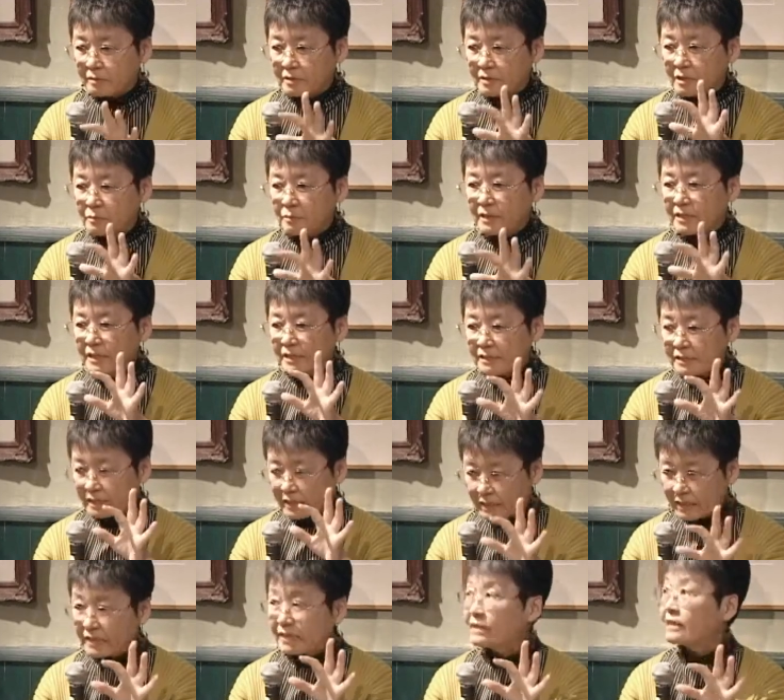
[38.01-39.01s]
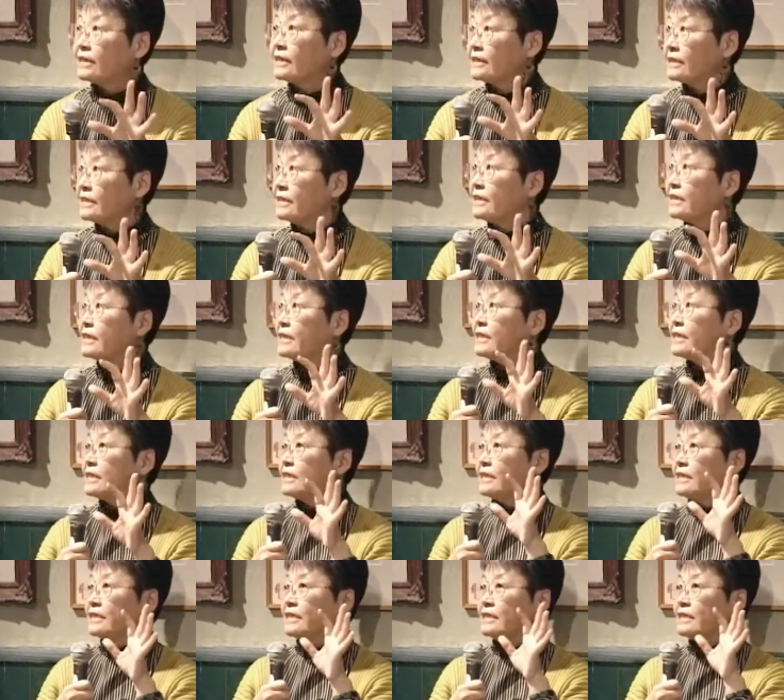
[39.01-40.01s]
巷に流れたり、
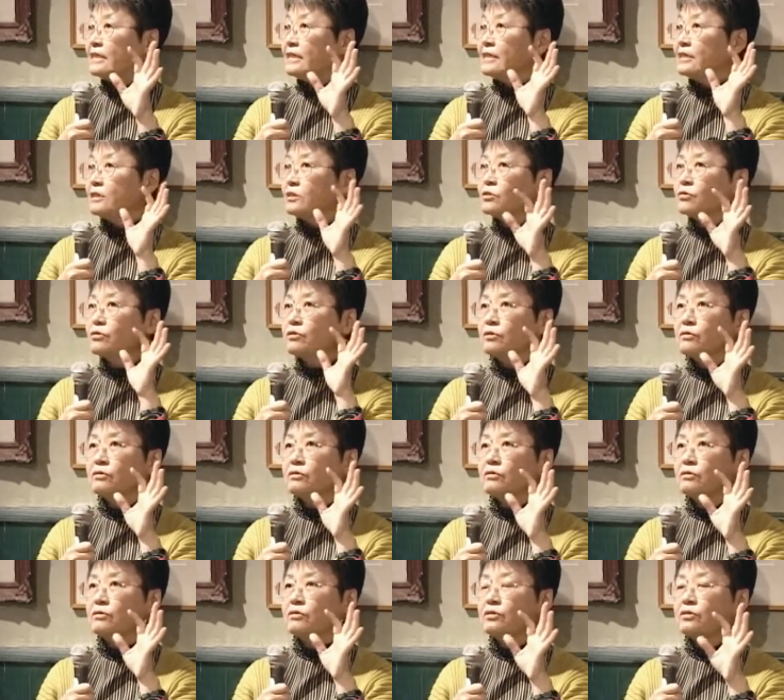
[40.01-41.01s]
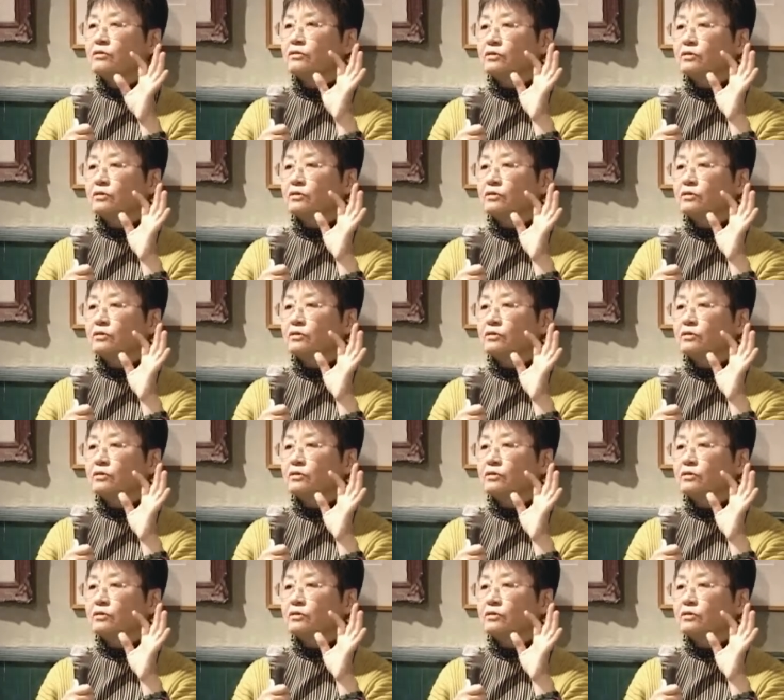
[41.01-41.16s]
えそういう状